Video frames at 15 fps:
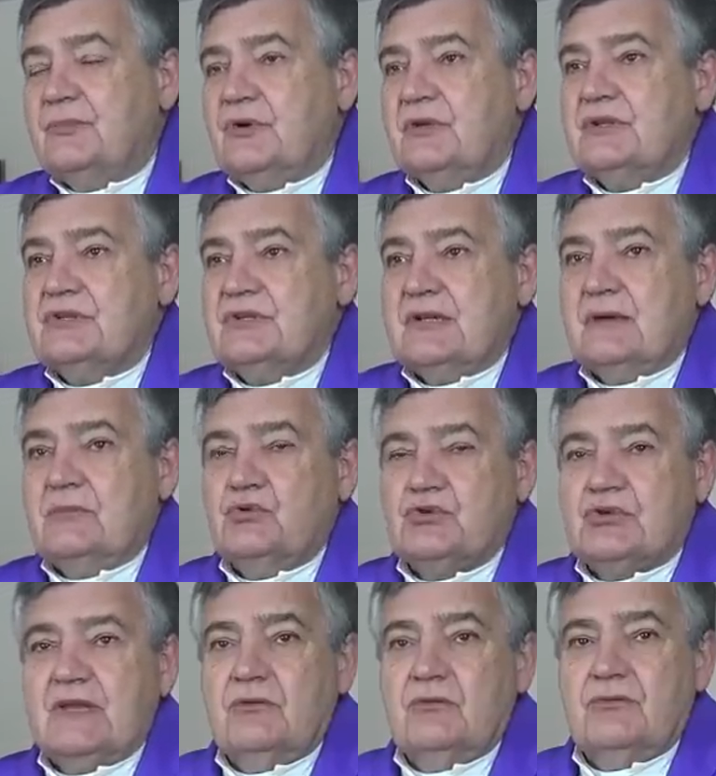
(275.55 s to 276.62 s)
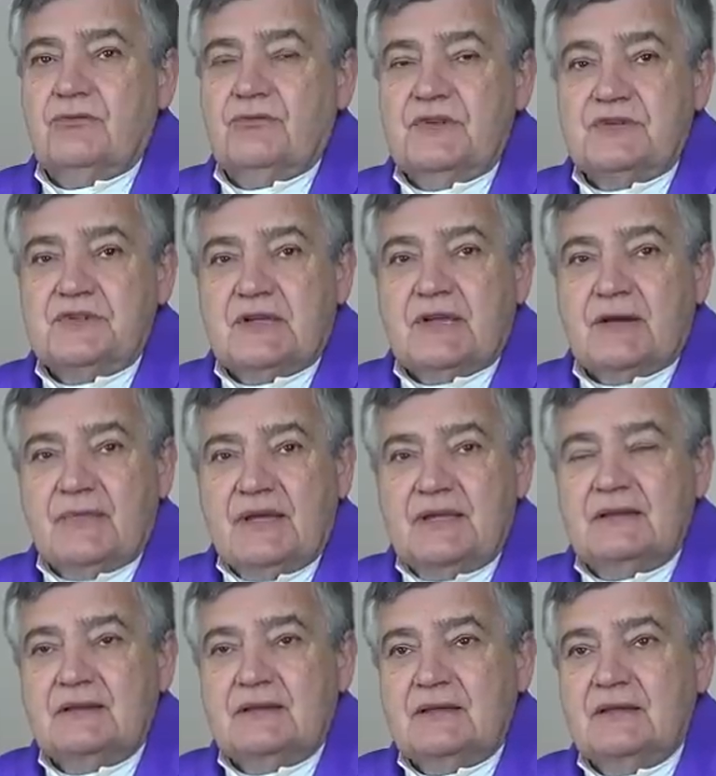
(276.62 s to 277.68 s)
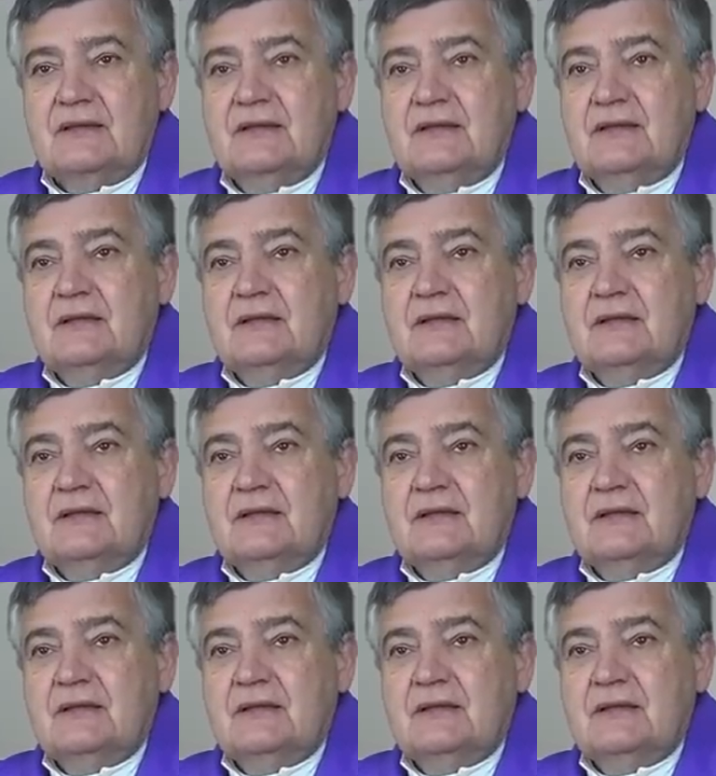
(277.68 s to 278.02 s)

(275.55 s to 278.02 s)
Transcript: puede ser abusado físicamente,